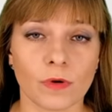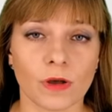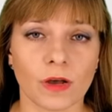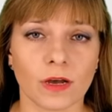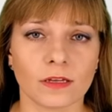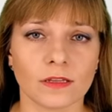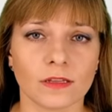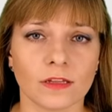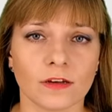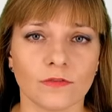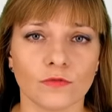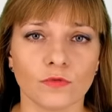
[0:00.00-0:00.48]

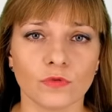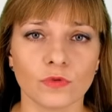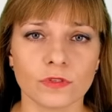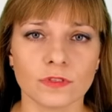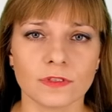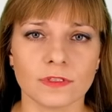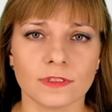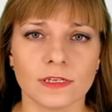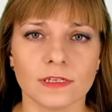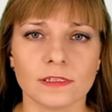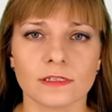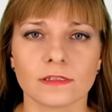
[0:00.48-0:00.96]
как
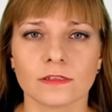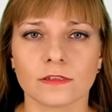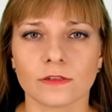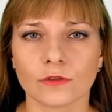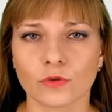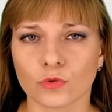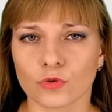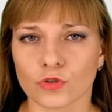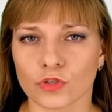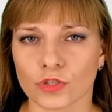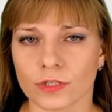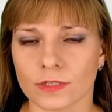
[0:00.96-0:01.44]
навоз, есть
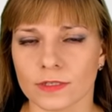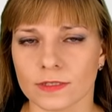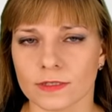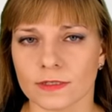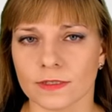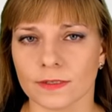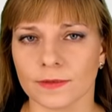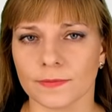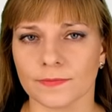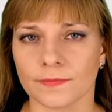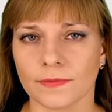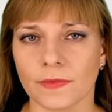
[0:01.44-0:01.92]

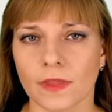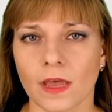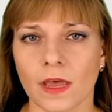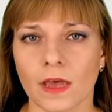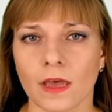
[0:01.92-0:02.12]
сложности.